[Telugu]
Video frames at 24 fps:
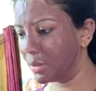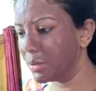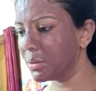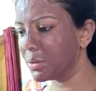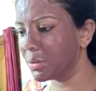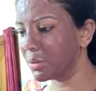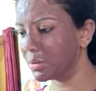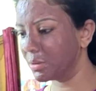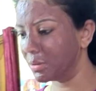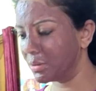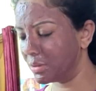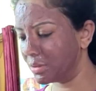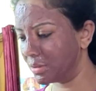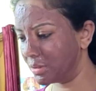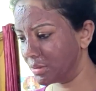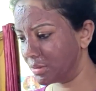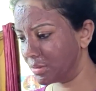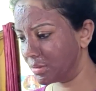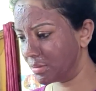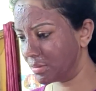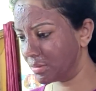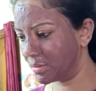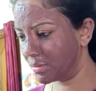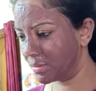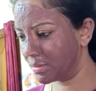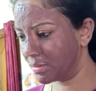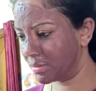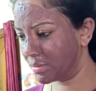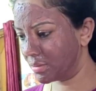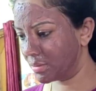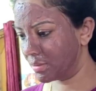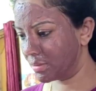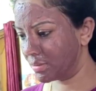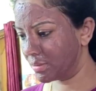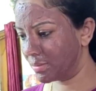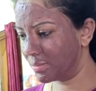ఎందుకు
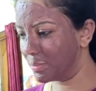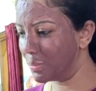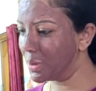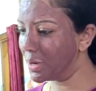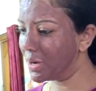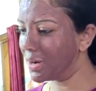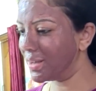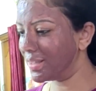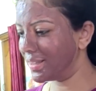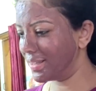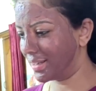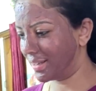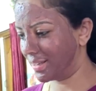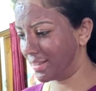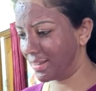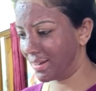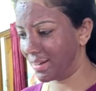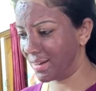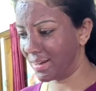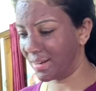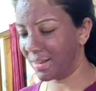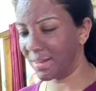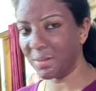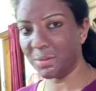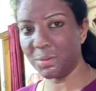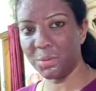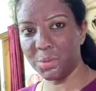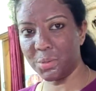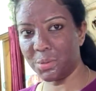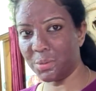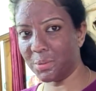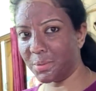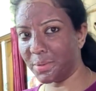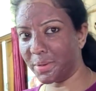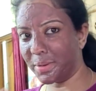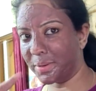బాగుంది కదా నాన్న
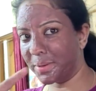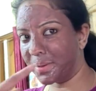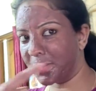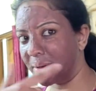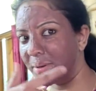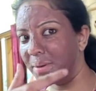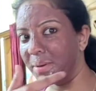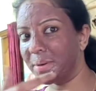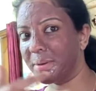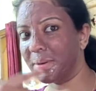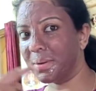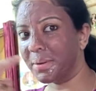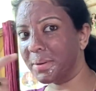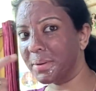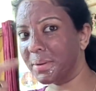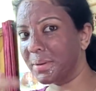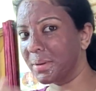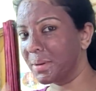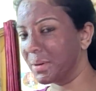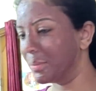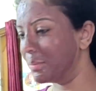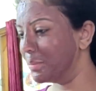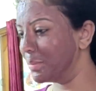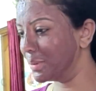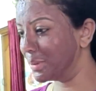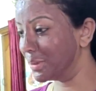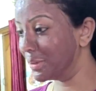చూడు రెడ్ రెడ్ రెడ్ రెడ్ గా